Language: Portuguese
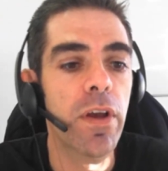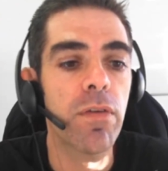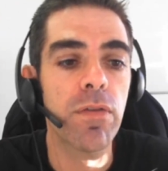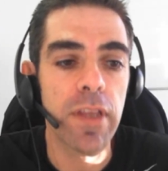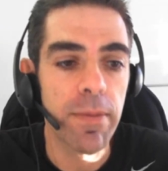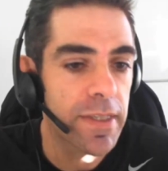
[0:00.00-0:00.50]
Eu
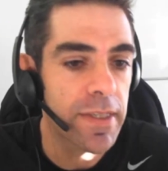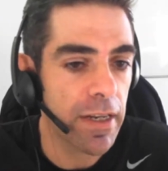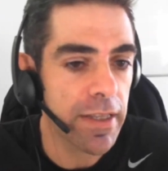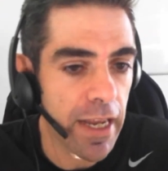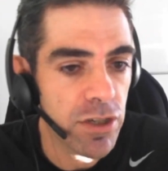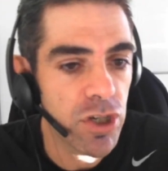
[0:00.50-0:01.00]
vou estar tá
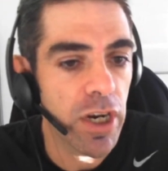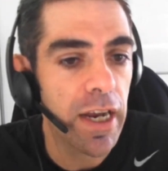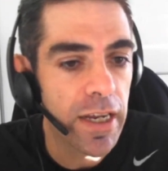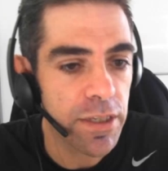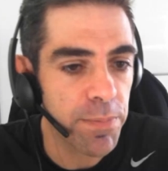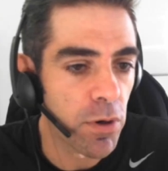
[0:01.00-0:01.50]
mestrando Terra de
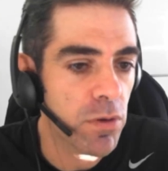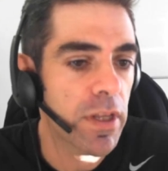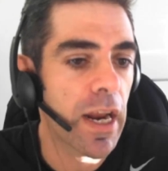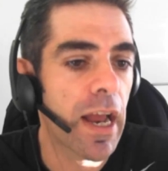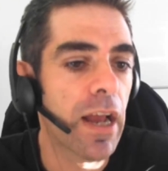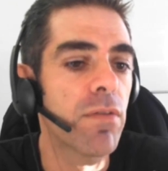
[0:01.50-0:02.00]
Gigantes para o
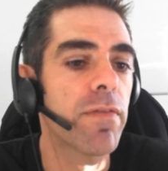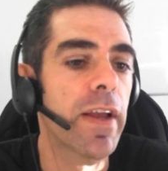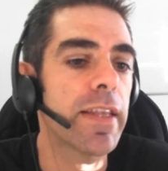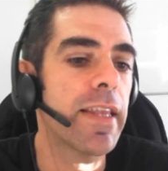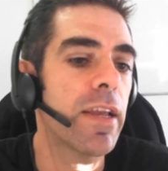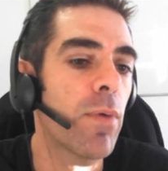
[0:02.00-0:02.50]
Dragon.
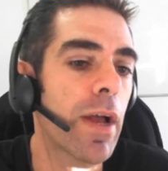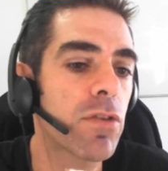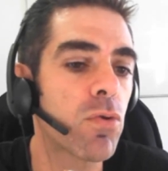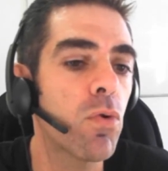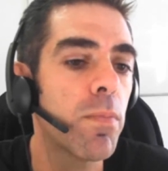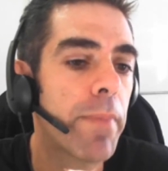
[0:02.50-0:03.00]
Vai ter o
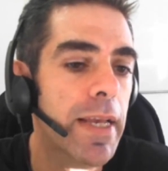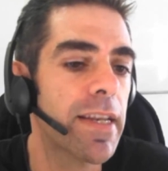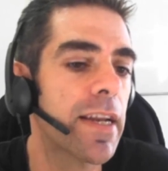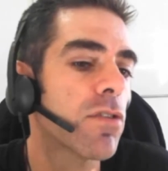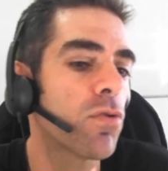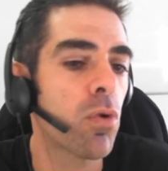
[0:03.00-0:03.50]
Arthur,
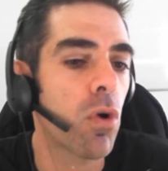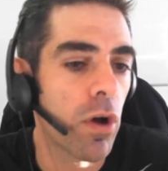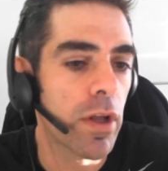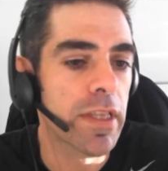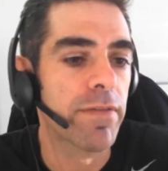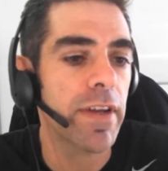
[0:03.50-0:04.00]
mestre Arthur
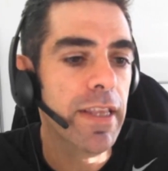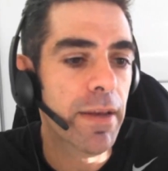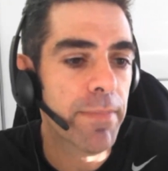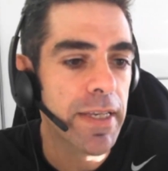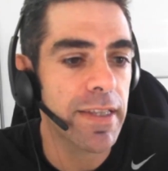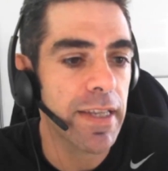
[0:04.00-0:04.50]
Cota, vai estar
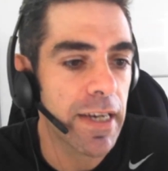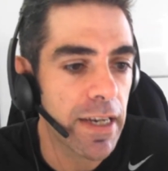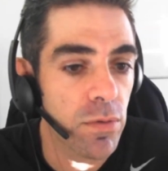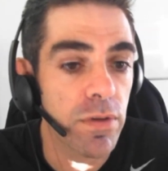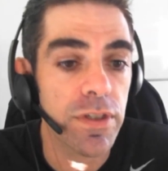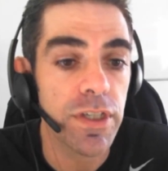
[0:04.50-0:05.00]
tá
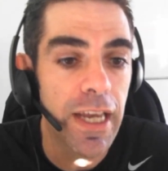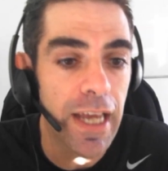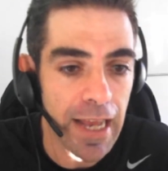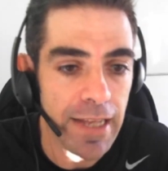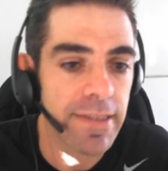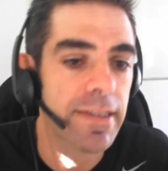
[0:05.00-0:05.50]
mestrando de
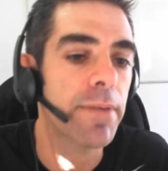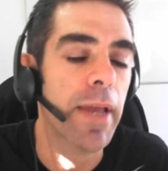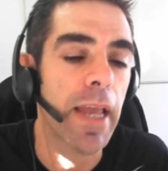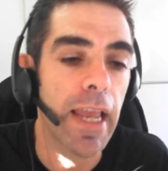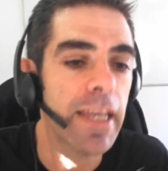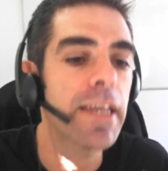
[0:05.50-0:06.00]
grátis
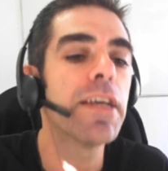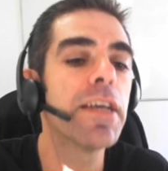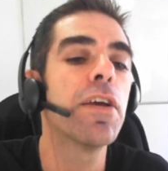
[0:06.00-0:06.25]
também.